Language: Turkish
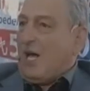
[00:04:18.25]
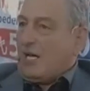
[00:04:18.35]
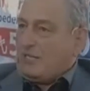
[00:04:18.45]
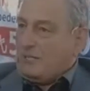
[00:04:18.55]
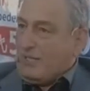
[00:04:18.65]

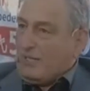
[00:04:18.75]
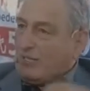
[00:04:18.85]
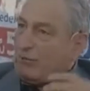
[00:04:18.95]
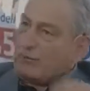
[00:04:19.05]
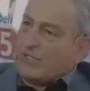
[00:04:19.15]
Akıl
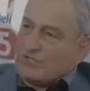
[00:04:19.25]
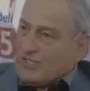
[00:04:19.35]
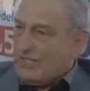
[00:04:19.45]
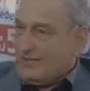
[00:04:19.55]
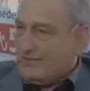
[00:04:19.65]
beden
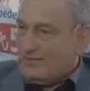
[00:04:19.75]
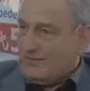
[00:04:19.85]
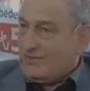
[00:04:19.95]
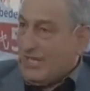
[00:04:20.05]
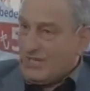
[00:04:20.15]
ülkesinin
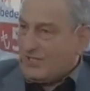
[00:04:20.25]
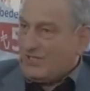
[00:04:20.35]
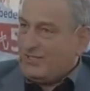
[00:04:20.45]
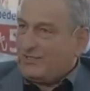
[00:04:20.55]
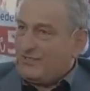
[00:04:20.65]

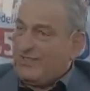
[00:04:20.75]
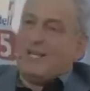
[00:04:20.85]
reisidir.